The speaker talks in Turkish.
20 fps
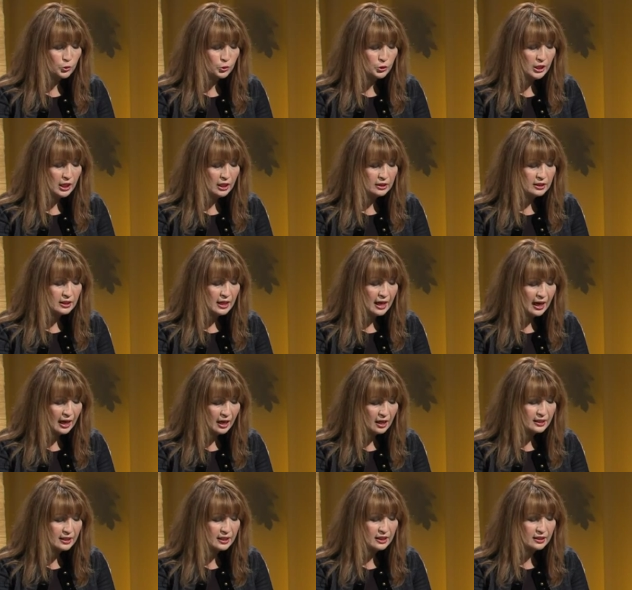dünyanın
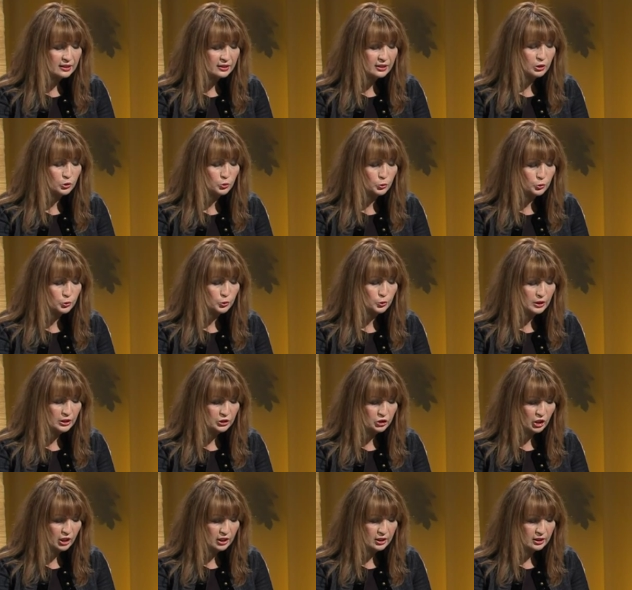her yerinde
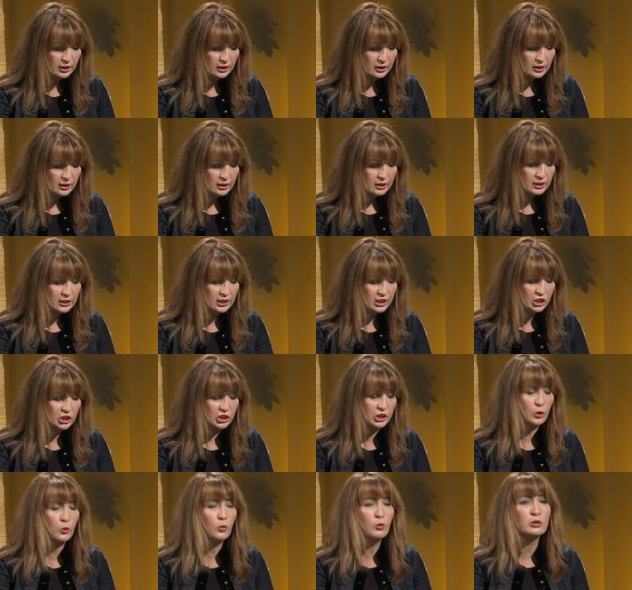duyurulacak.
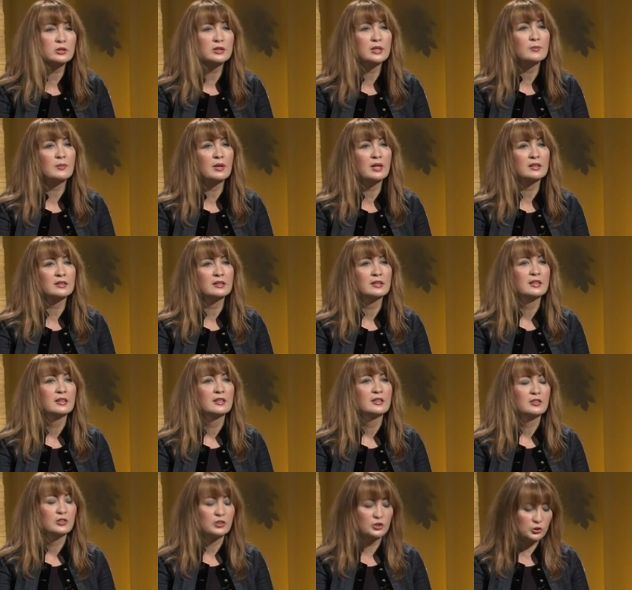İşte o zaman
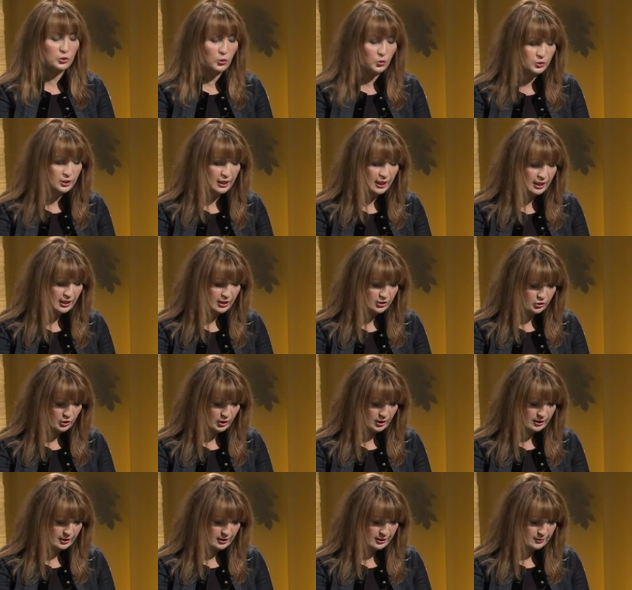son
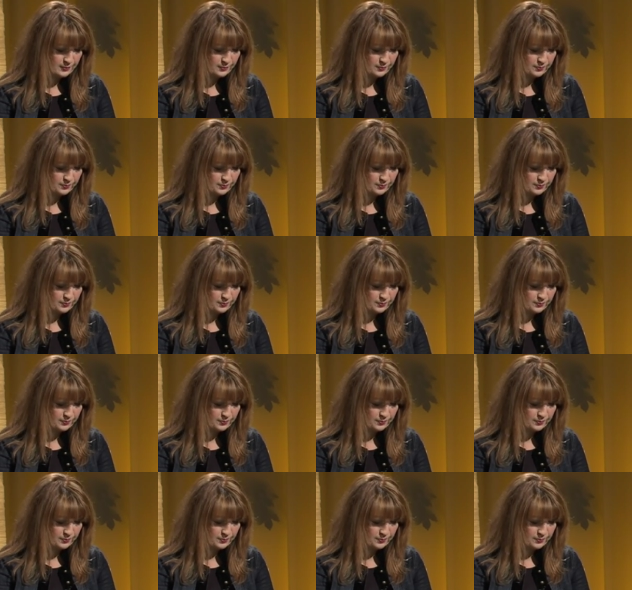gelecek.